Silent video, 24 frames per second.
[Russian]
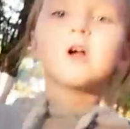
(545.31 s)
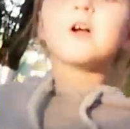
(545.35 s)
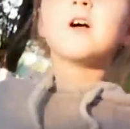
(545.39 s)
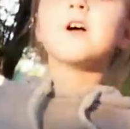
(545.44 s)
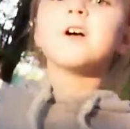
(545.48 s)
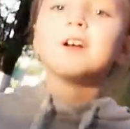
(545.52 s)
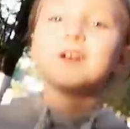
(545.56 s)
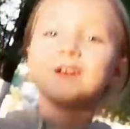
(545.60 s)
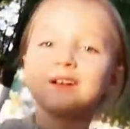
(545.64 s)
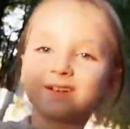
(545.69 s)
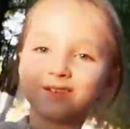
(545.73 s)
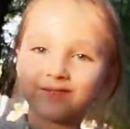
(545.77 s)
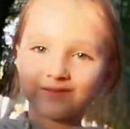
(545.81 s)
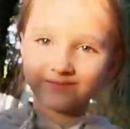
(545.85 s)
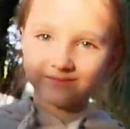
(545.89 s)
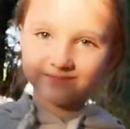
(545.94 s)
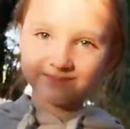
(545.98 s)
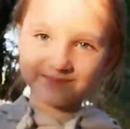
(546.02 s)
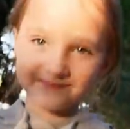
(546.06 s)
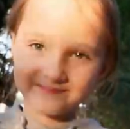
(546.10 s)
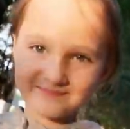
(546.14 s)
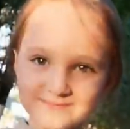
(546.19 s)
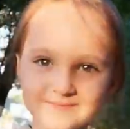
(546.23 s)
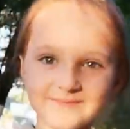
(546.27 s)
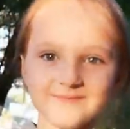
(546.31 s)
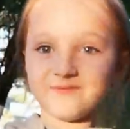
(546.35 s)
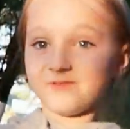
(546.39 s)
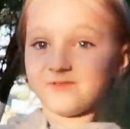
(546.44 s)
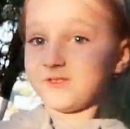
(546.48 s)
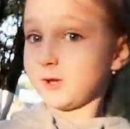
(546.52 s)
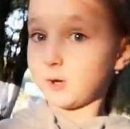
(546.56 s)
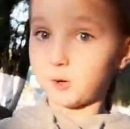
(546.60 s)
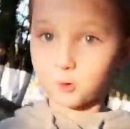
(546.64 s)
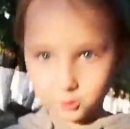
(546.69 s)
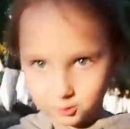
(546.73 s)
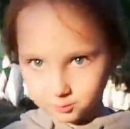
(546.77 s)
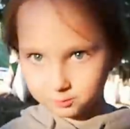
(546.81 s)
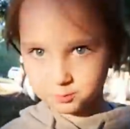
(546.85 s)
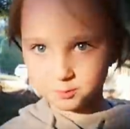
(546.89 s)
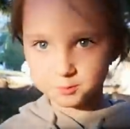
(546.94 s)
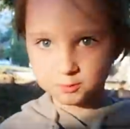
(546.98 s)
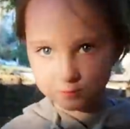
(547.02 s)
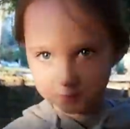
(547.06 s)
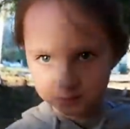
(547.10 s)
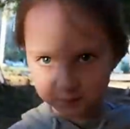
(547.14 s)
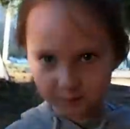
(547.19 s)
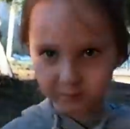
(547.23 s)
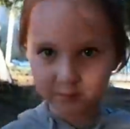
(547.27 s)
Ну все. Всех люблю,
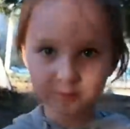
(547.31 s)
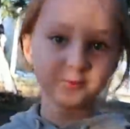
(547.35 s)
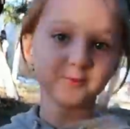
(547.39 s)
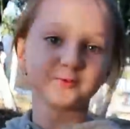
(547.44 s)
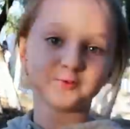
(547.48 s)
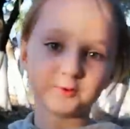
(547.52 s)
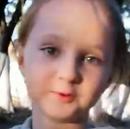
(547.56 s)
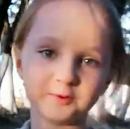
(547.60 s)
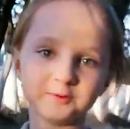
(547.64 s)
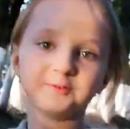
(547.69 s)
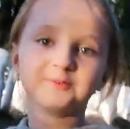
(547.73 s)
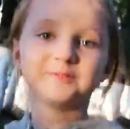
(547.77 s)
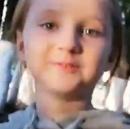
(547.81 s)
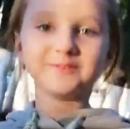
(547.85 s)
целую всех.